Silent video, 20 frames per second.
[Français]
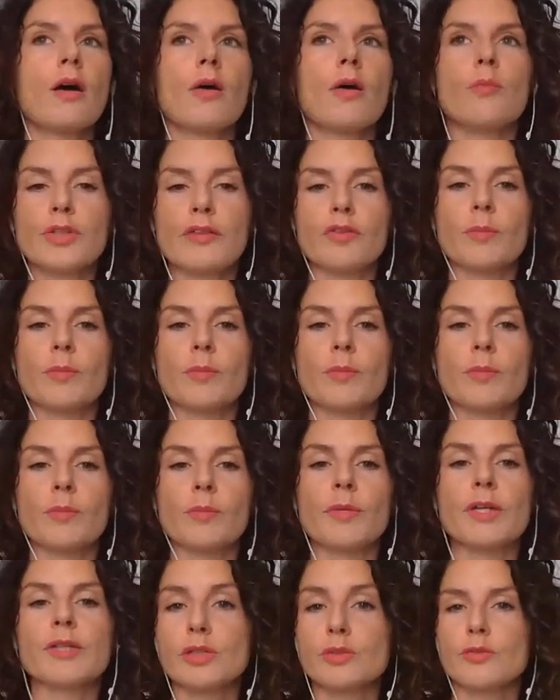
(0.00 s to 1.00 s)
beaucoup
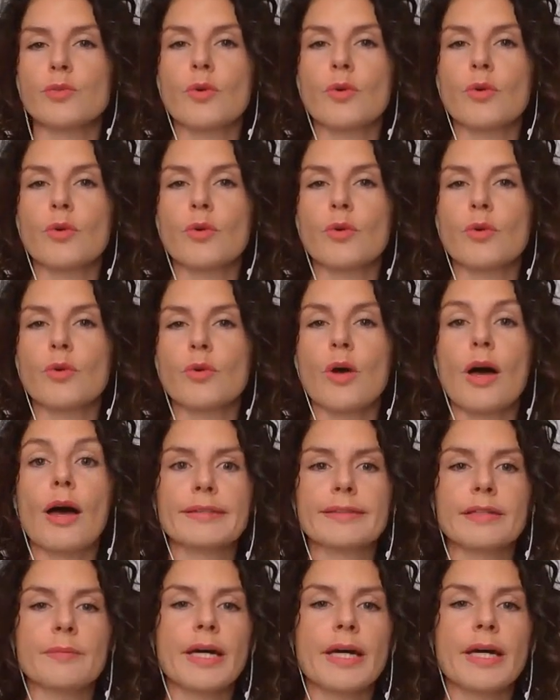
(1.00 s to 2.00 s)
d'informations qui sont venues
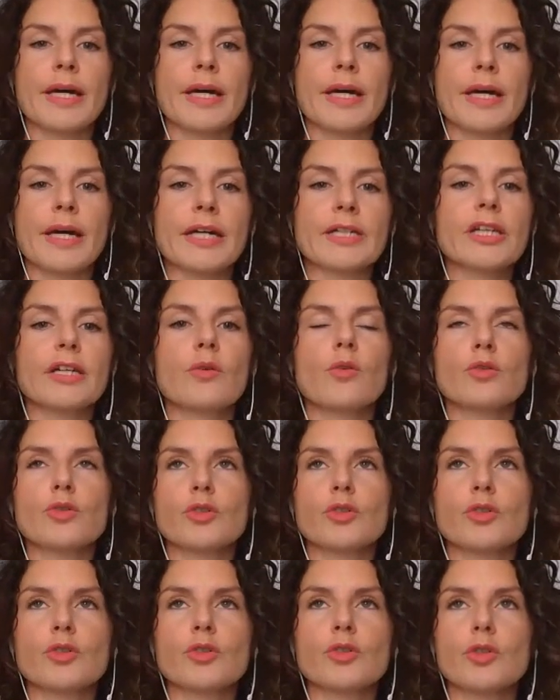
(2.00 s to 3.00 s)
impacter les marchés.
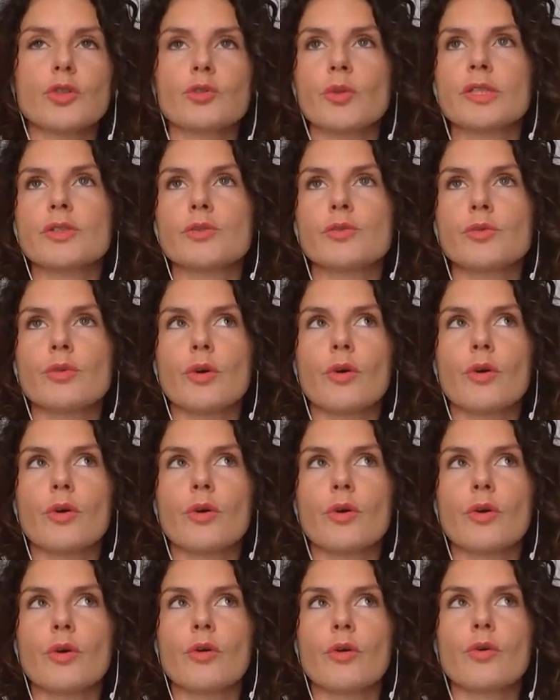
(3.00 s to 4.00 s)
Aujourd'hui, on est
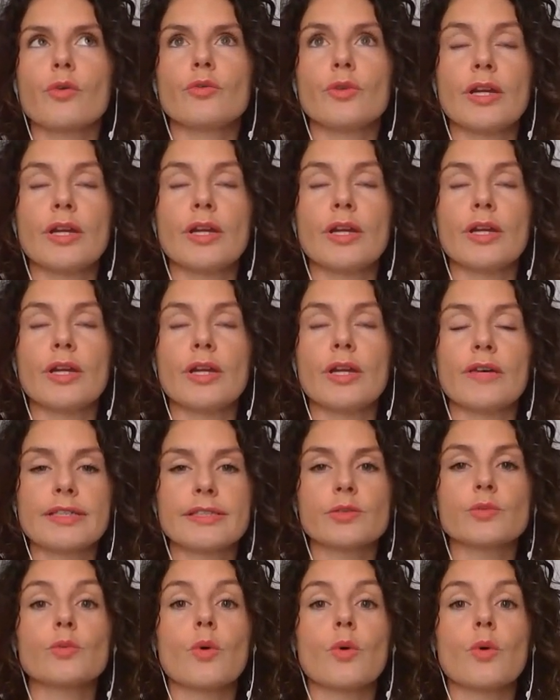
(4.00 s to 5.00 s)
sur de la
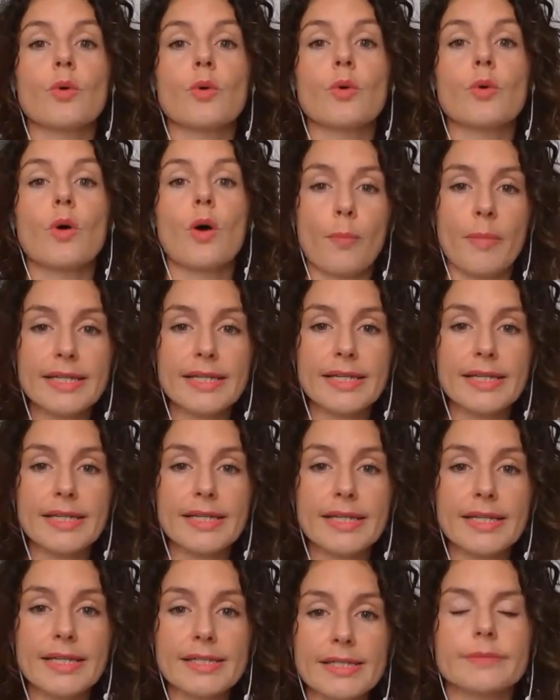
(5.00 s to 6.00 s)
vaccination en
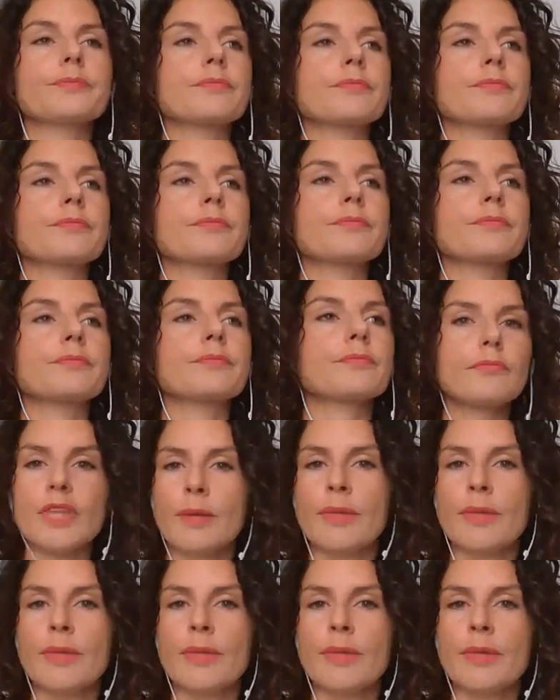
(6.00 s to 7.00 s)
masse.
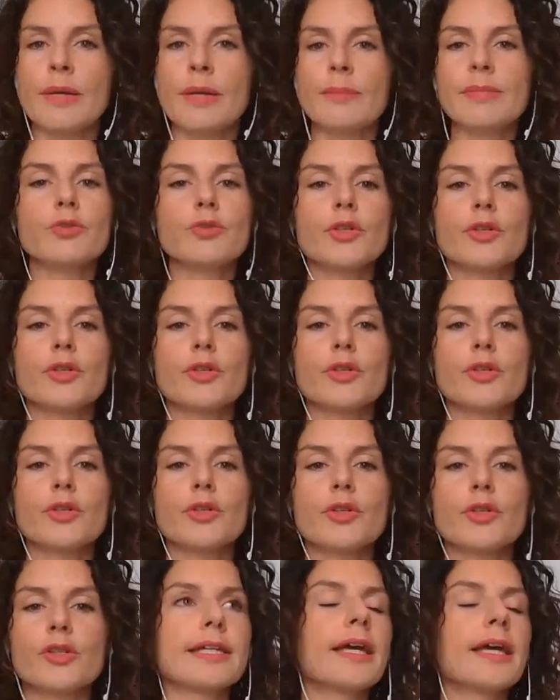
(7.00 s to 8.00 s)
Même les plus jeunes y ont
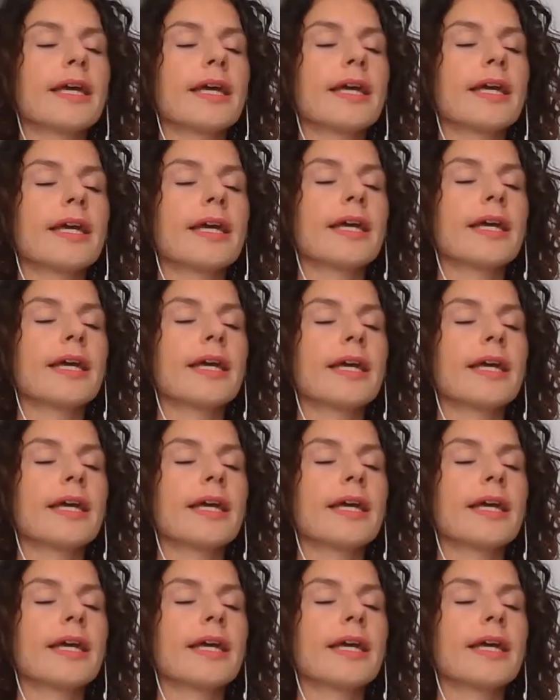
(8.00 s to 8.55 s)
accès.